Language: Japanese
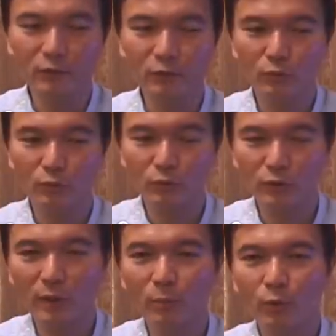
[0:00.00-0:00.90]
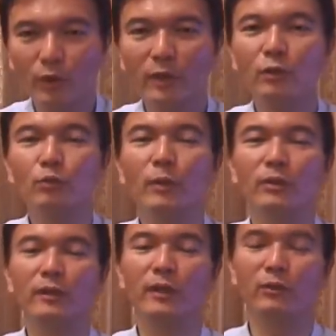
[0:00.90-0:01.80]
うん果物系だとう
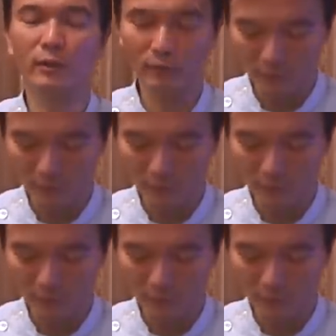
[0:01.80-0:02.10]
まく代用できるん